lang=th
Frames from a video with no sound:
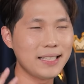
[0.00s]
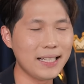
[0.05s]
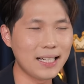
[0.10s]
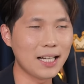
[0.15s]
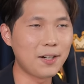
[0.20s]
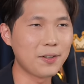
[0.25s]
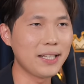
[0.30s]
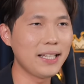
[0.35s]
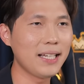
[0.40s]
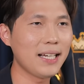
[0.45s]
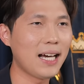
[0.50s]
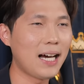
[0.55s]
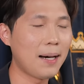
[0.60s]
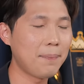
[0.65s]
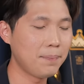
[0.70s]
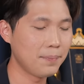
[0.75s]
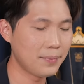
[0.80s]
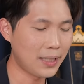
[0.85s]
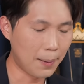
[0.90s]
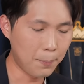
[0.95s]
สิ่งเหล่านี้ครั
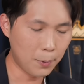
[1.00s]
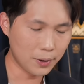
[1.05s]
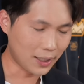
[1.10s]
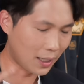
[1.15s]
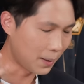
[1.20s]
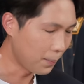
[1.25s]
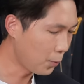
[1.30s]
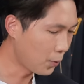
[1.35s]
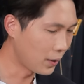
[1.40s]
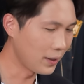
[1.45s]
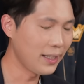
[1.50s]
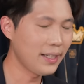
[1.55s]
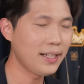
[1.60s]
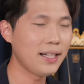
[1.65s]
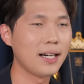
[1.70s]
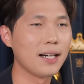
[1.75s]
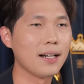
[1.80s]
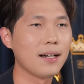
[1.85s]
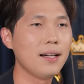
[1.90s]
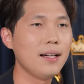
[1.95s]
บทั้งหมดทั้งมวลที่
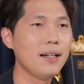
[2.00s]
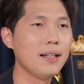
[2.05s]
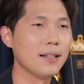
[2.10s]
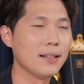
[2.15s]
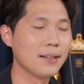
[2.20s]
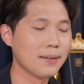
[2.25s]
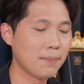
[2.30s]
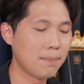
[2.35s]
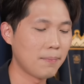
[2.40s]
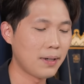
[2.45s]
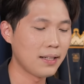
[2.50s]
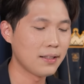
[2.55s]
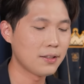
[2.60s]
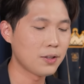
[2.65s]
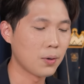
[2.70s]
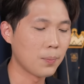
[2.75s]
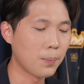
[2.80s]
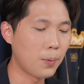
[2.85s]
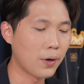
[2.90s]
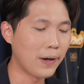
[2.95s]
เกิดขึ้นมัน
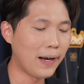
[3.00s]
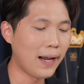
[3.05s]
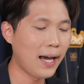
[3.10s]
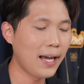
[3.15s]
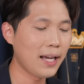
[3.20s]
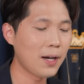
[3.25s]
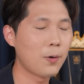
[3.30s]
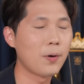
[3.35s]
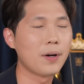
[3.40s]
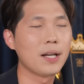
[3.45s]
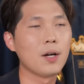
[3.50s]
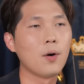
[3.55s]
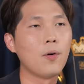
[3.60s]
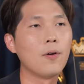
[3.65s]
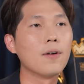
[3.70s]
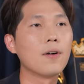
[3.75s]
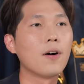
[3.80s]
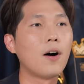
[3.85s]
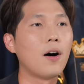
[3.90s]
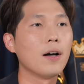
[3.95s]
ส่งผลให้คนในอ
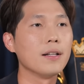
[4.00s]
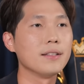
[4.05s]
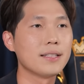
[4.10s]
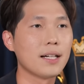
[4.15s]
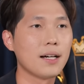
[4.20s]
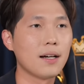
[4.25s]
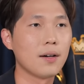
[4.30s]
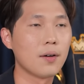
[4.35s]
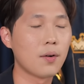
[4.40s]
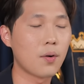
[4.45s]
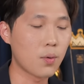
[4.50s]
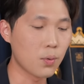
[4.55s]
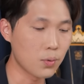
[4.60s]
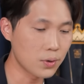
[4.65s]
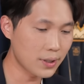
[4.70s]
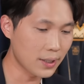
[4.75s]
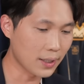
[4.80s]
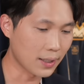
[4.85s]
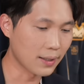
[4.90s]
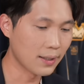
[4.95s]
งค์กรจะ
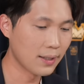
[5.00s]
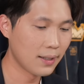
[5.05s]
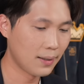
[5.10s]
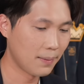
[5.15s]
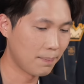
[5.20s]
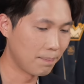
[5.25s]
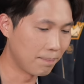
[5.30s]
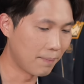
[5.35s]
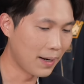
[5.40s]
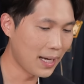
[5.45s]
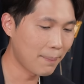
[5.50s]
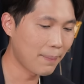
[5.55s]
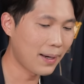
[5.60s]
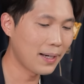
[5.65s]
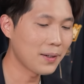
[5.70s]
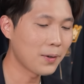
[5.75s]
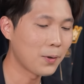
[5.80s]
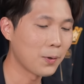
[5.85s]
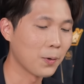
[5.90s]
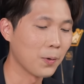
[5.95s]
รู้สึกไม่
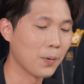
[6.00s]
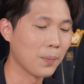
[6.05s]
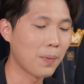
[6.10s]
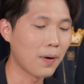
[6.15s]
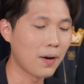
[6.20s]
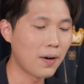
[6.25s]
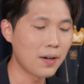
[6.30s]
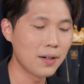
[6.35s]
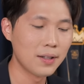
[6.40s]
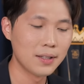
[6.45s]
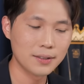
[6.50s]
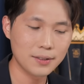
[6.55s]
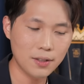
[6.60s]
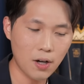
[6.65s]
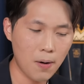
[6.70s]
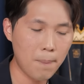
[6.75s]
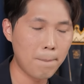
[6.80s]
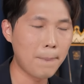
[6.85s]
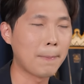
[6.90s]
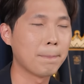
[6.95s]
มั่นคงเพราะ
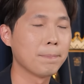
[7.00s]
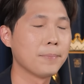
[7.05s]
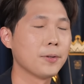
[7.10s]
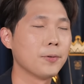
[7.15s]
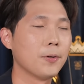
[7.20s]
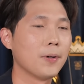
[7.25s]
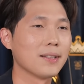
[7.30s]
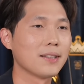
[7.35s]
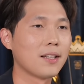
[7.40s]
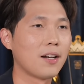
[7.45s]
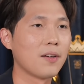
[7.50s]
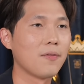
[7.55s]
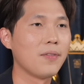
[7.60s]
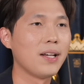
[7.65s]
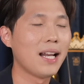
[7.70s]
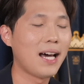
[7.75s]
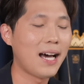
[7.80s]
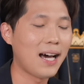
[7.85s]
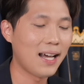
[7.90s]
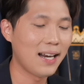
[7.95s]
ต้องปรับตัวตลอด
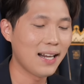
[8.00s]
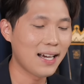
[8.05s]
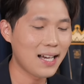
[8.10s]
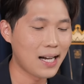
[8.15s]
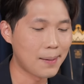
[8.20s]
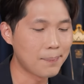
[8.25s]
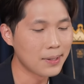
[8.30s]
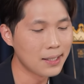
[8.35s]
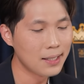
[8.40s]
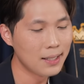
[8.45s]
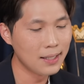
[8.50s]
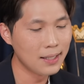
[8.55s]
เวลานะครับ